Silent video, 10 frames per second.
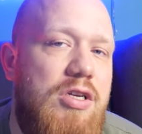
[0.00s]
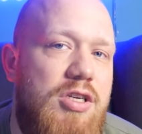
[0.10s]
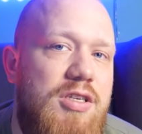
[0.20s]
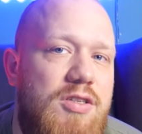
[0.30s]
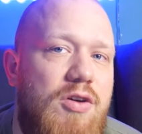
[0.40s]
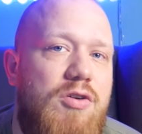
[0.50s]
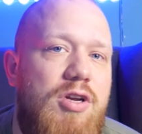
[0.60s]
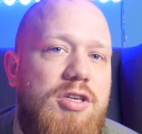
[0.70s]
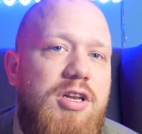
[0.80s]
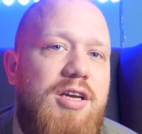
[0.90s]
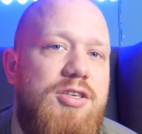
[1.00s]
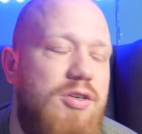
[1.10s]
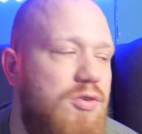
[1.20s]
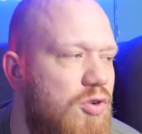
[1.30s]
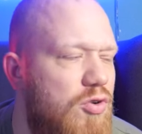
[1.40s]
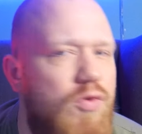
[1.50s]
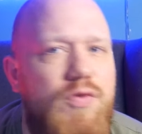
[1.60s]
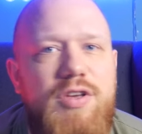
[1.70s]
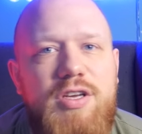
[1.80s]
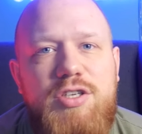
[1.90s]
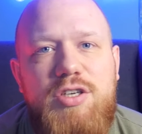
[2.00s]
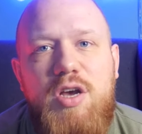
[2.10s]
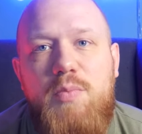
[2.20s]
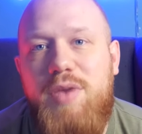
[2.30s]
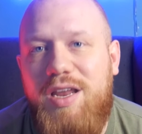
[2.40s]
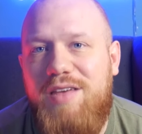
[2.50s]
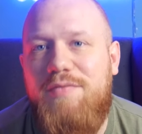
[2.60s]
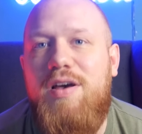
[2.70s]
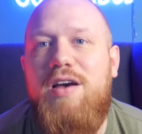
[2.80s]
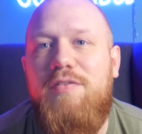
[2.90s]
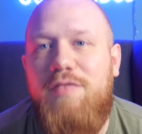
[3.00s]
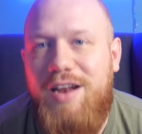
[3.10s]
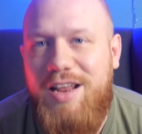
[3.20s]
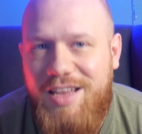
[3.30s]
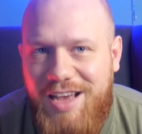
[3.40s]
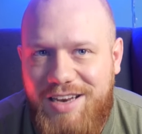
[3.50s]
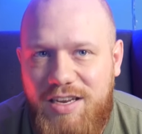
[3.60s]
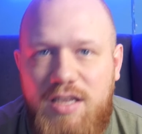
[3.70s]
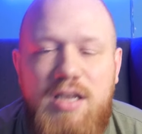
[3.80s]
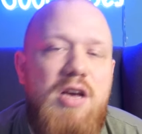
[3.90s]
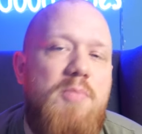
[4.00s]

często określa się go również mianem waleriany,